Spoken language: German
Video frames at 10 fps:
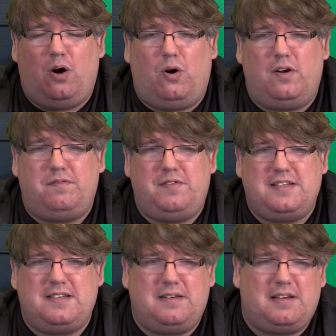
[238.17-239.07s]
und
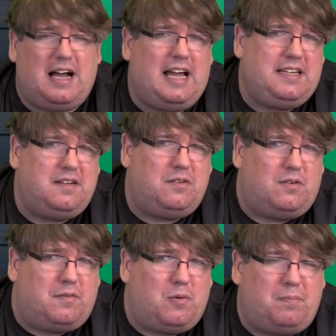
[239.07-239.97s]
wir sind reiche
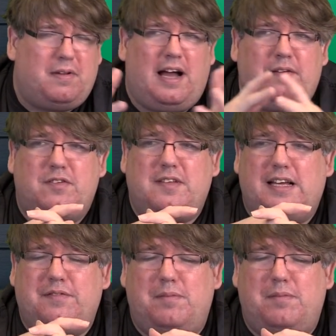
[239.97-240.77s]
oder überhaupt einflussreiche